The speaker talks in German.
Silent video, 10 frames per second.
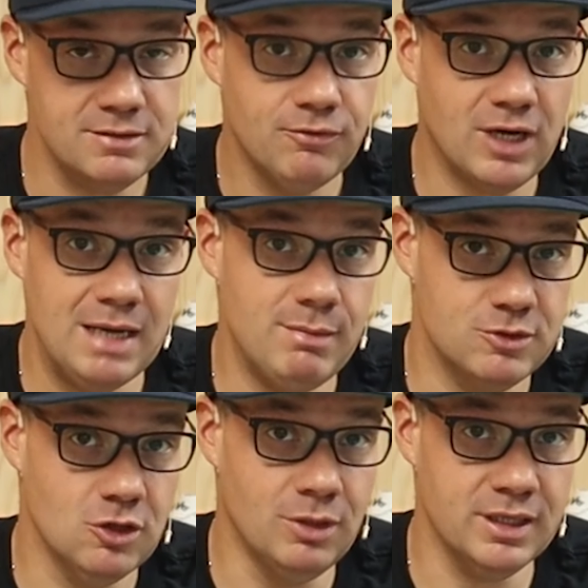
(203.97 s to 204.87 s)
vor allem im
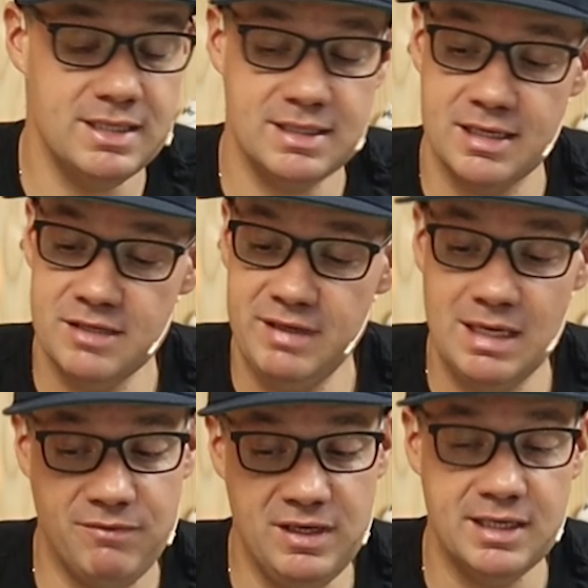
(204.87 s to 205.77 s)
Sommer ganz, ganz viel,
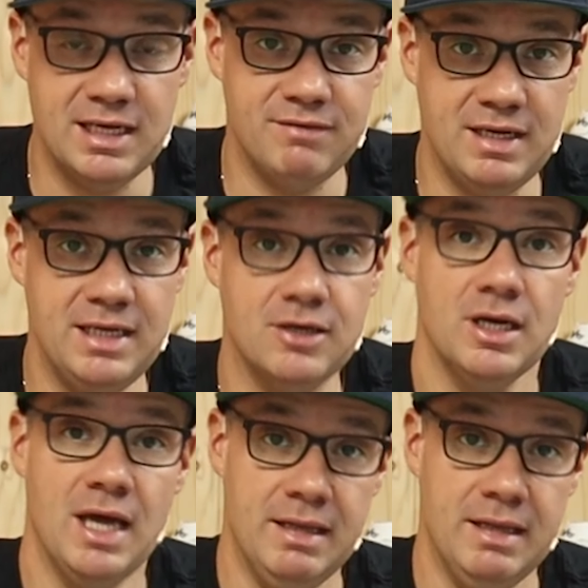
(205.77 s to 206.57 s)
im Winter eher weniger.